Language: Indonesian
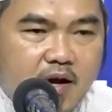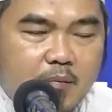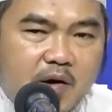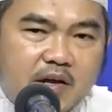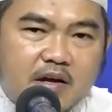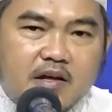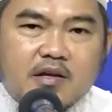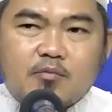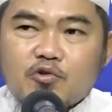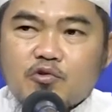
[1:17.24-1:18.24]
apa yang
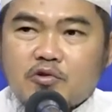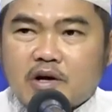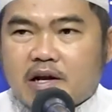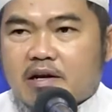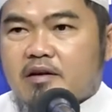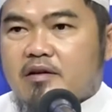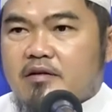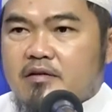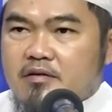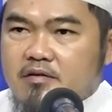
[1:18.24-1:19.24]
kita butuhkan
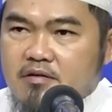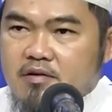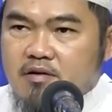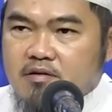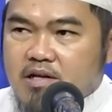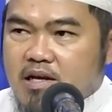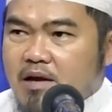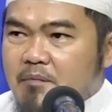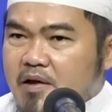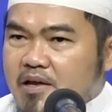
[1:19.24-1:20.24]
dan
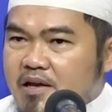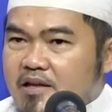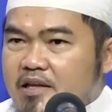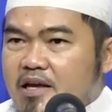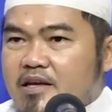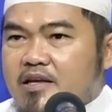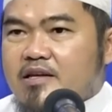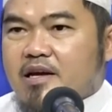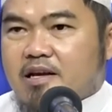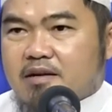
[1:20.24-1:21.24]
apa yang kita
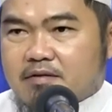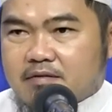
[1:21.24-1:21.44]
inginkan.